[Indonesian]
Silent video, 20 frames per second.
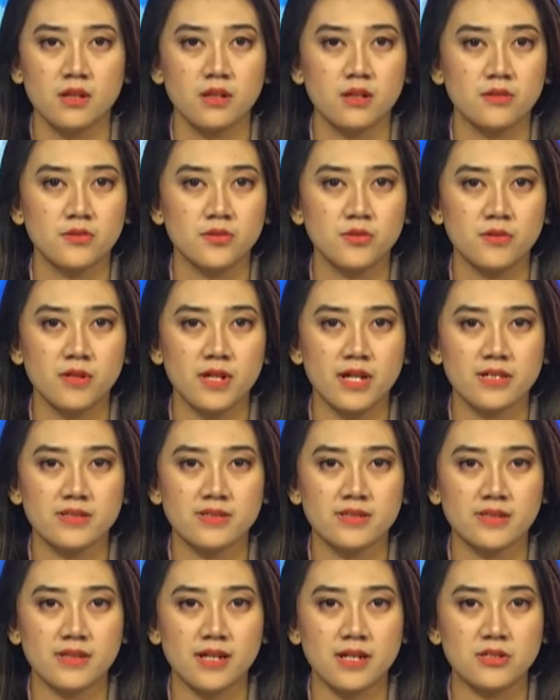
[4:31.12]
Sungai
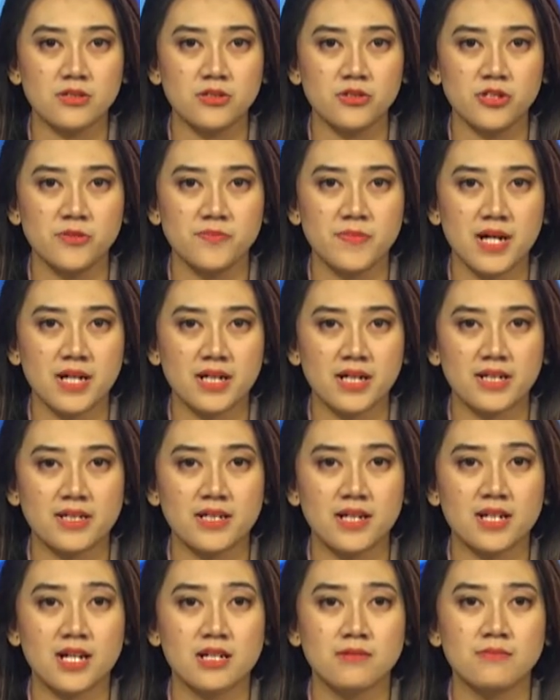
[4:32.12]
Citandui
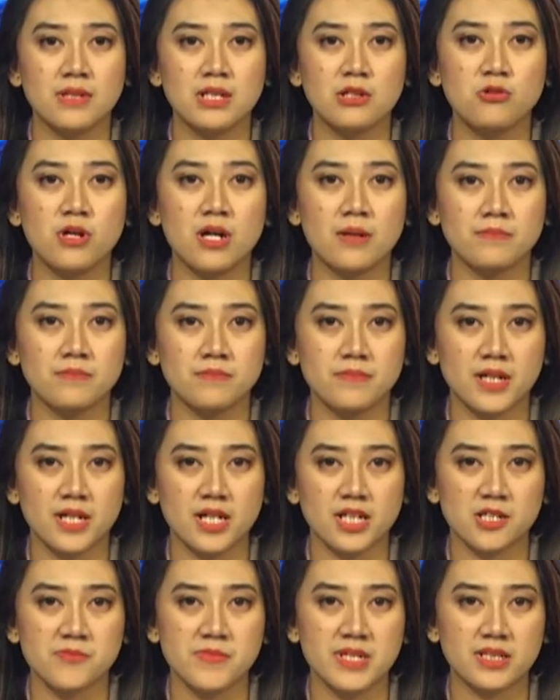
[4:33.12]
Pangandaran meluap,
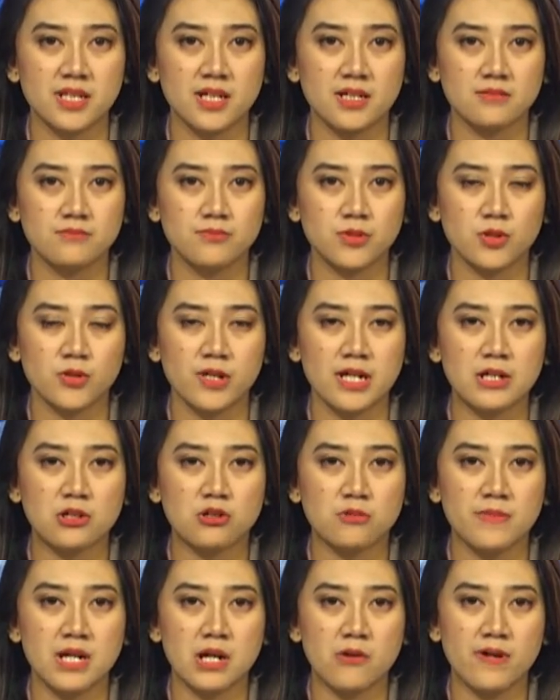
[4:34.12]
mengakibatkan puluhan
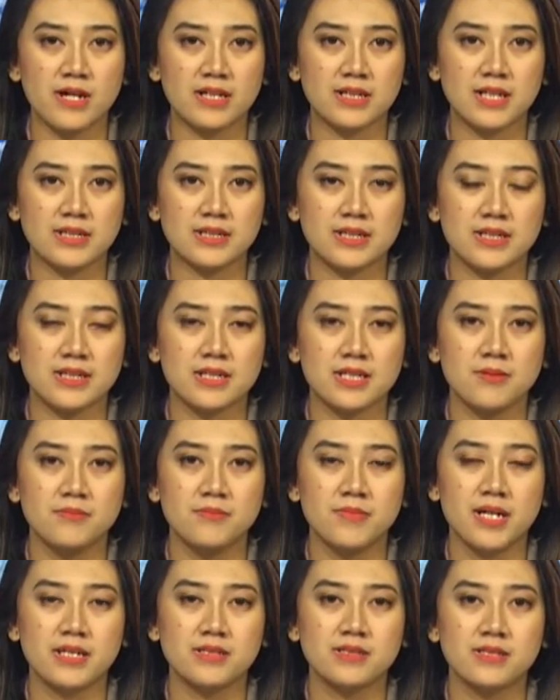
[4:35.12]
rumah warga terendam
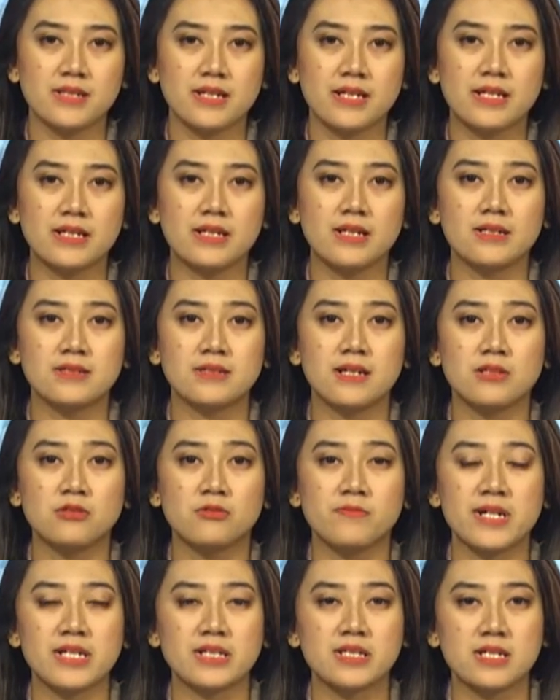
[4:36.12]
banjir hingga 1
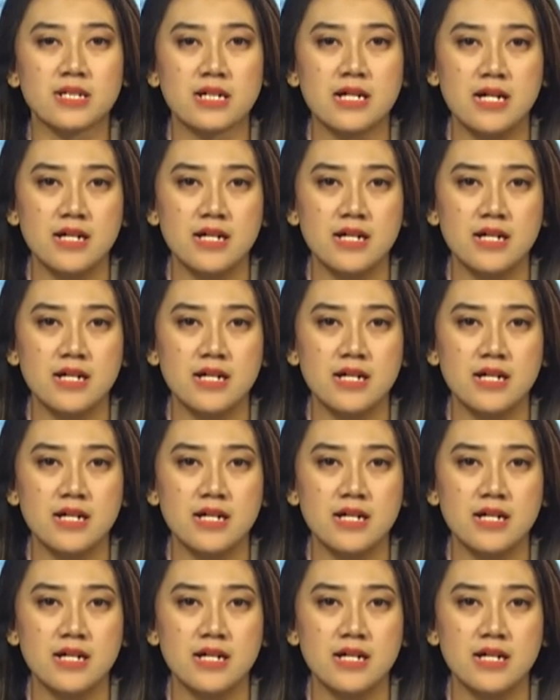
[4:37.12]
meter.